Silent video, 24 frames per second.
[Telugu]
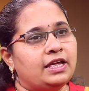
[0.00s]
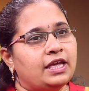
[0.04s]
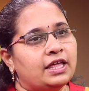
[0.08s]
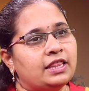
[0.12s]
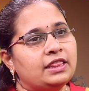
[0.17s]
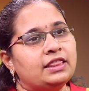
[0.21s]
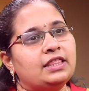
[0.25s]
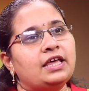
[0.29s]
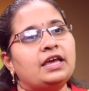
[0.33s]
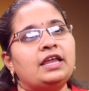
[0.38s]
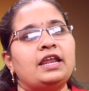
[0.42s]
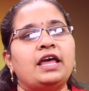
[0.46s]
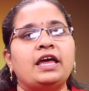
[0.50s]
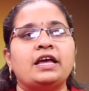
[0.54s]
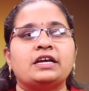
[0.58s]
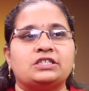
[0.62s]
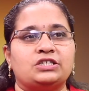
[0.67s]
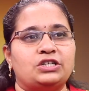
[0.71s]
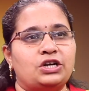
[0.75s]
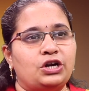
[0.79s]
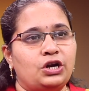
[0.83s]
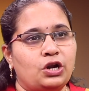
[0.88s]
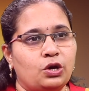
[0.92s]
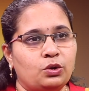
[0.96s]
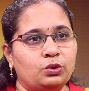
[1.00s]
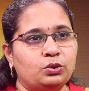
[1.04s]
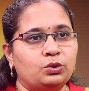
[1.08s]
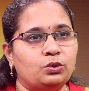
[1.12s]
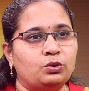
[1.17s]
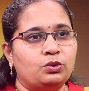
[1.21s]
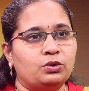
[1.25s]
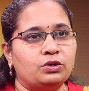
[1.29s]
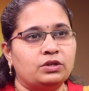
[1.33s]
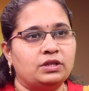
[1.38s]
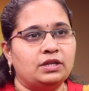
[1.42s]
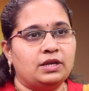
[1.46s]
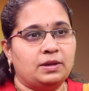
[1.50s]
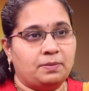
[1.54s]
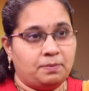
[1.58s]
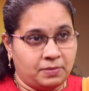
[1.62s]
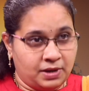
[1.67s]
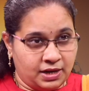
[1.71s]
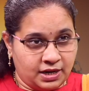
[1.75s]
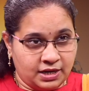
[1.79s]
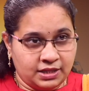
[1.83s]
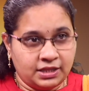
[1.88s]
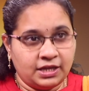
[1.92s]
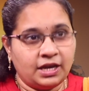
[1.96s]
ఎంతైనా ఎక్స్టెండ్ అవుతూ ఉంటుంది
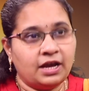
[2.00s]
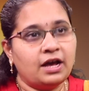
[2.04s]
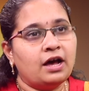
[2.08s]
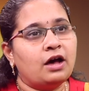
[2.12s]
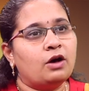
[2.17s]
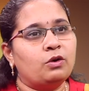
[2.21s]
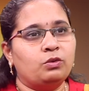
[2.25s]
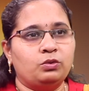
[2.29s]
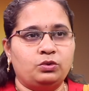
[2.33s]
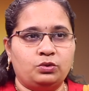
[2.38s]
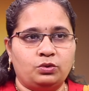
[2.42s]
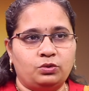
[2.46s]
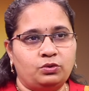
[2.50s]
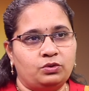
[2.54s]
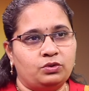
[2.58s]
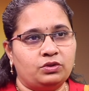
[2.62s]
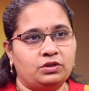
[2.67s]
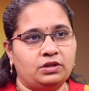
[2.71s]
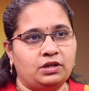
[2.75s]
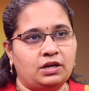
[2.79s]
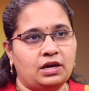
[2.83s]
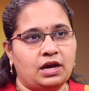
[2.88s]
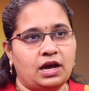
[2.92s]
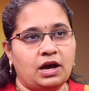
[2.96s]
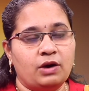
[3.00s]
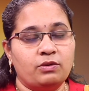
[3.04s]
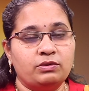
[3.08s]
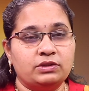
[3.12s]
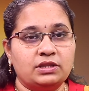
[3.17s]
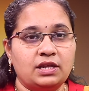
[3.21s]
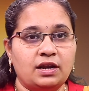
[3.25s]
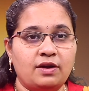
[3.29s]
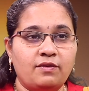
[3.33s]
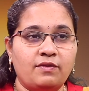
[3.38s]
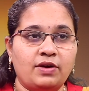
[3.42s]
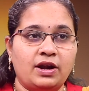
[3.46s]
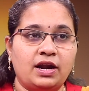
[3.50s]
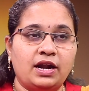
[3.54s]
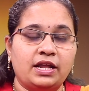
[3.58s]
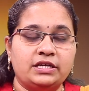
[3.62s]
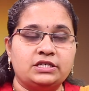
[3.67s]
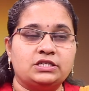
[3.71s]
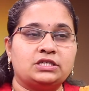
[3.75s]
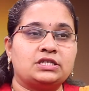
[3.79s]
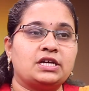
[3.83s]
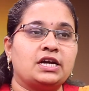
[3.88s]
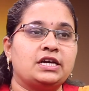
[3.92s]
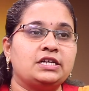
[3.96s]
మనదిగా అవుతూ ఉంటుంది అవతల వాళ్ళ
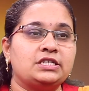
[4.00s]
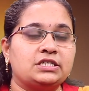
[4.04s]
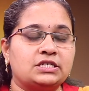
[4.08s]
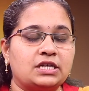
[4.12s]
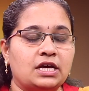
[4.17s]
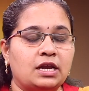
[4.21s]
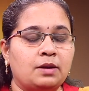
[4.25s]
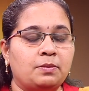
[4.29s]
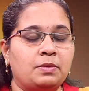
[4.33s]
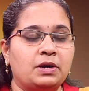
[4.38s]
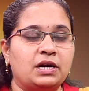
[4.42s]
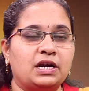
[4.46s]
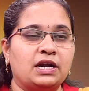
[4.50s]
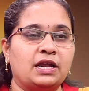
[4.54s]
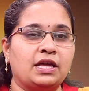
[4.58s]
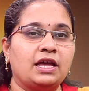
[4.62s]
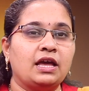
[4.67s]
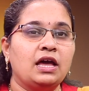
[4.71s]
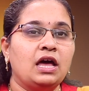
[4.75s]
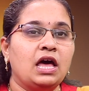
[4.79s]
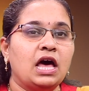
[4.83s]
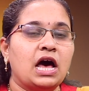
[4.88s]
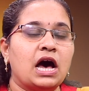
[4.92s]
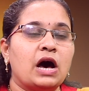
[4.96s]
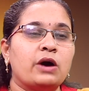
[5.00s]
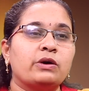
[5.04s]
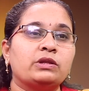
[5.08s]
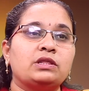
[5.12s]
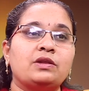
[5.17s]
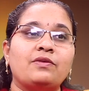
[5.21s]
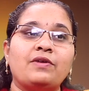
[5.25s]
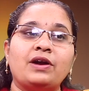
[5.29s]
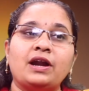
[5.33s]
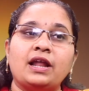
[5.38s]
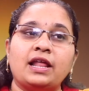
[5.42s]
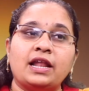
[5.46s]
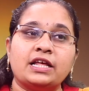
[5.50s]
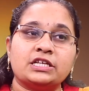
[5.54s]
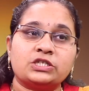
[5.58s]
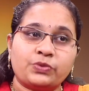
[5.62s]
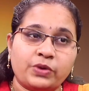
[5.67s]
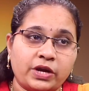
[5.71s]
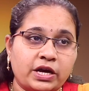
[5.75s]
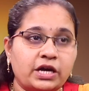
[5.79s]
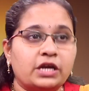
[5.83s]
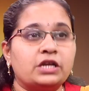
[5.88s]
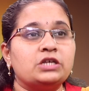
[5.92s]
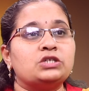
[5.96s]
ఇష్టాలు బట్టి అవతల వాళ్ళు ఎలా
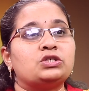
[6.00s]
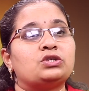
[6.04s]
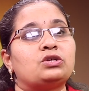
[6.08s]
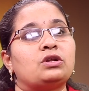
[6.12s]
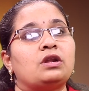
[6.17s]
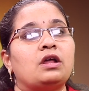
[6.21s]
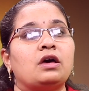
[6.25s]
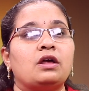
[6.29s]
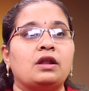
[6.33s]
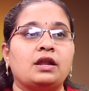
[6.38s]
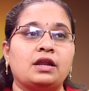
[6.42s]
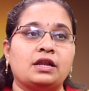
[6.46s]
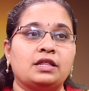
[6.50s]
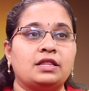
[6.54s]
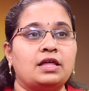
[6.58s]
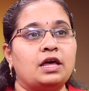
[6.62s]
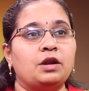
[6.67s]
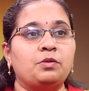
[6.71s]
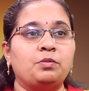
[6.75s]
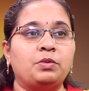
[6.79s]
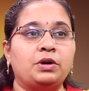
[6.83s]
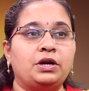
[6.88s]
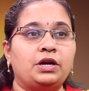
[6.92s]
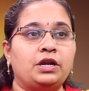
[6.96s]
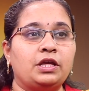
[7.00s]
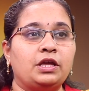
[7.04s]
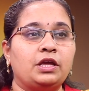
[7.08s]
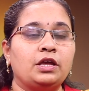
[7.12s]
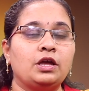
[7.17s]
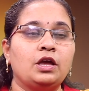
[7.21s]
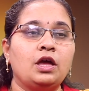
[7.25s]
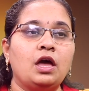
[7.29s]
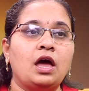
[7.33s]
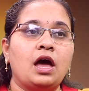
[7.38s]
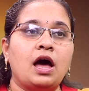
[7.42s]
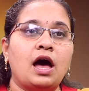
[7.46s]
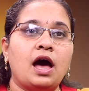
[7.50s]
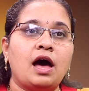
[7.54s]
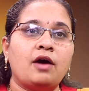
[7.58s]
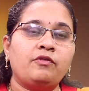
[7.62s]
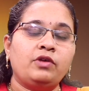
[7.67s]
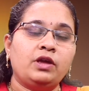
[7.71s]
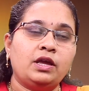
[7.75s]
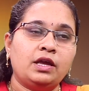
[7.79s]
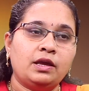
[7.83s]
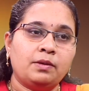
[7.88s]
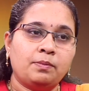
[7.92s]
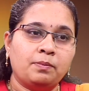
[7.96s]
స్వీకరిస్తున్నారన్న దాన్ని బట్టి
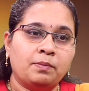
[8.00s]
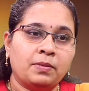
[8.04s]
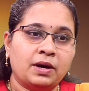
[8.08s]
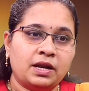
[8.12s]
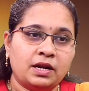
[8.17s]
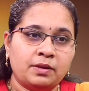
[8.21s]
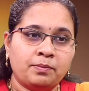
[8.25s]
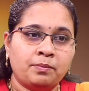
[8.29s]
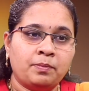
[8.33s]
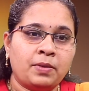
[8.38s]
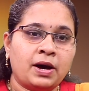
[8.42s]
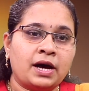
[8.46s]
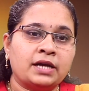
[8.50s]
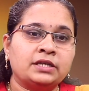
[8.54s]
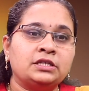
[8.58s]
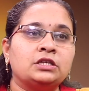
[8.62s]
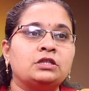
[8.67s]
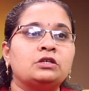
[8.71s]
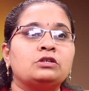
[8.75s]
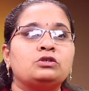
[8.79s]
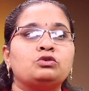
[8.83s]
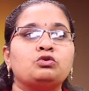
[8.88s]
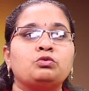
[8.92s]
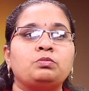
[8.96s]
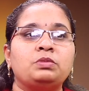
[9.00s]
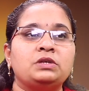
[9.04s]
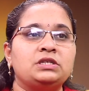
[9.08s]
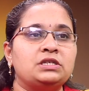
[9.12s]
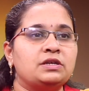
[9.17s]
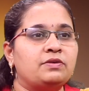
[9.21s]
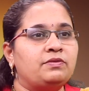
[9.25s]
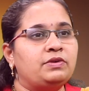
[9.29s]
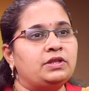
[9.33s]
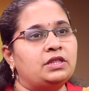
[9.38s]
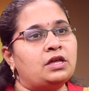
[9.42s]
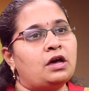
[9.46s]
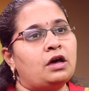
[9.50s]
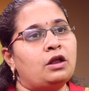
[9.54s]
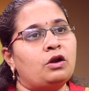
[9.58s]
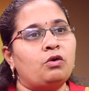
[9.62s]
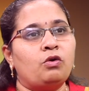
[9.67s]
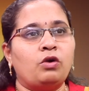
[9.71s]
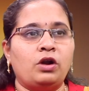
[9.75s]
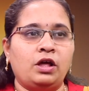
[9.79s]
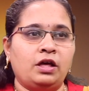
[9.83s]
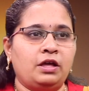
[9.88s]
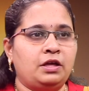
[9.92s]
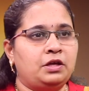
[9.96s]
అవి మనం బాధ్యత చూపించే
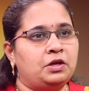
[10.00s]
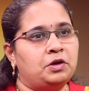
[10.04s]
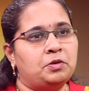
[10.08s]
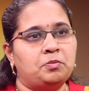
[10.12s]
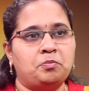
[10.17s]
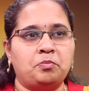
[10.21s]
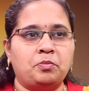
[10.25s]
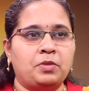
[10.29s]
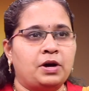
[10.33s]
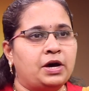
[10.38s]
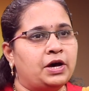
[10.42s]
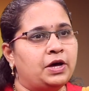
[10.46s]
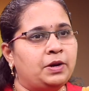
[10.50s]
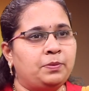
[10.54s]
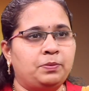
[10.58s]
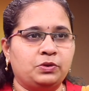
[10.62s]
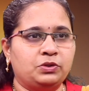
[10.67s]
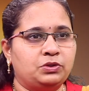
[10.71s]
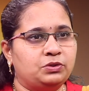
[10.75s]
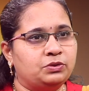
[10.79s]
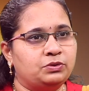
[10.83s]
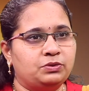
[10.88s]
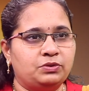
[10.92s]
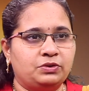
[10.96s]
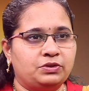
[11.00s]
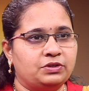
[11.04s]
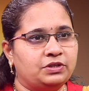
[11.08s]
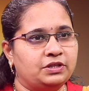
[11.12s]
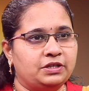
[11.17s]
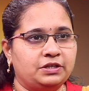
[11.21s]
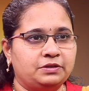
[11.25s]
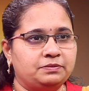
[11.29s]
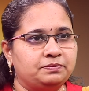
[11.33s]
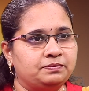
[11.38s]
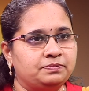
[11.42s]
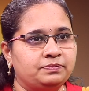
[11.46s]
విధానం కూడా మారిపోతూ ఉంటుంది